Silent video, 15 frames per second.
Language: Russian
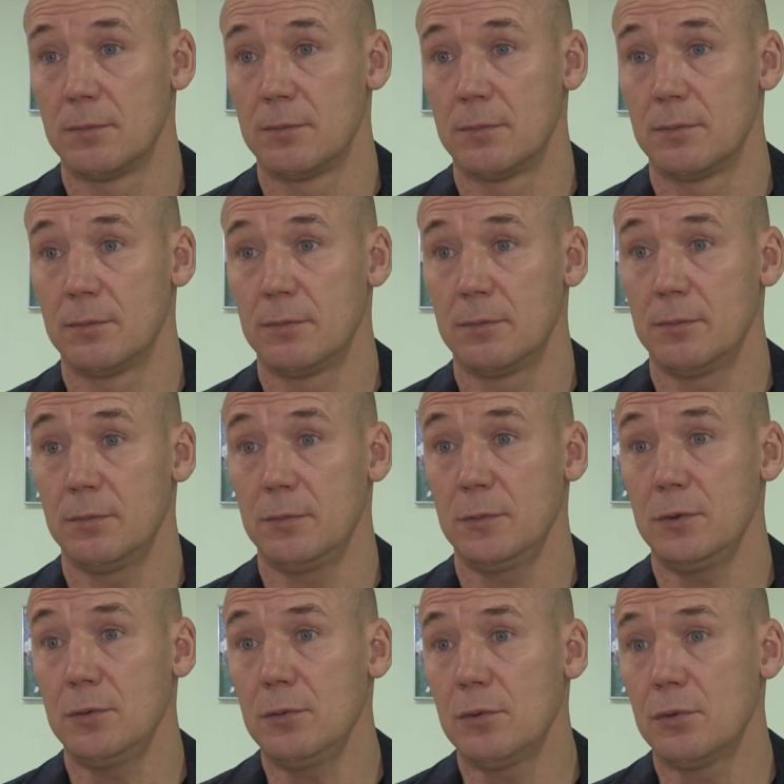
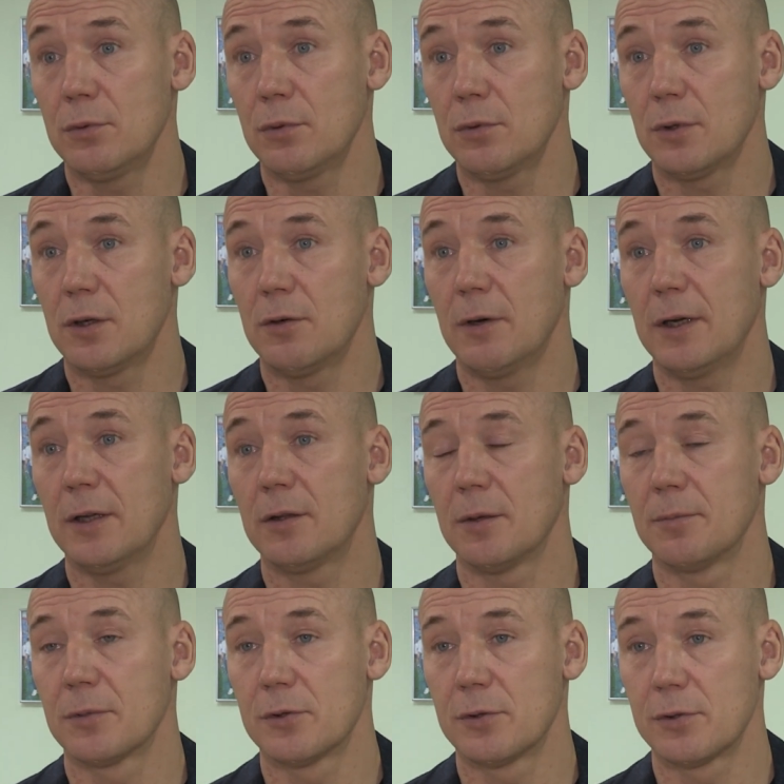Ну, что-то говорит,
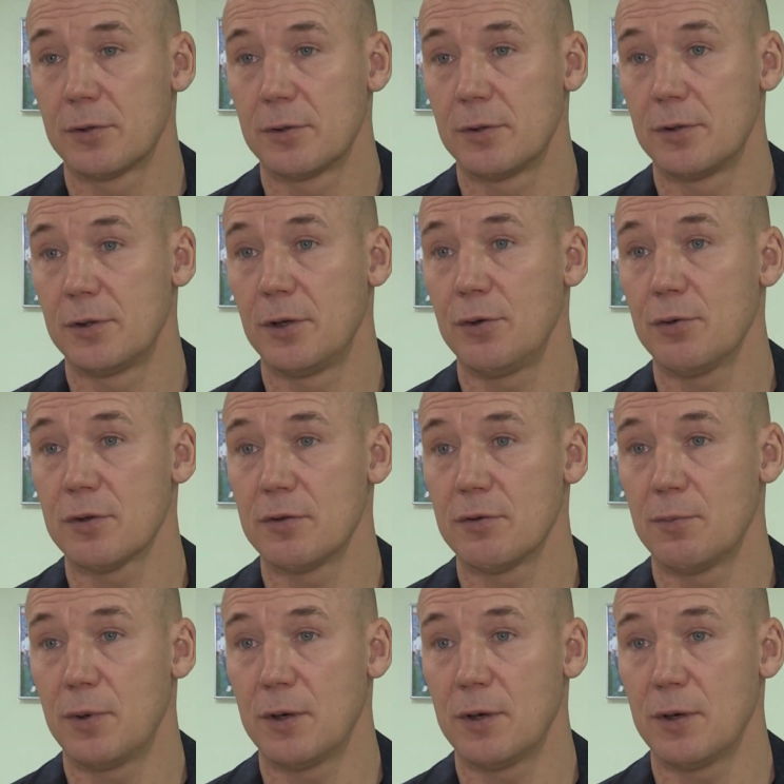там серьезного,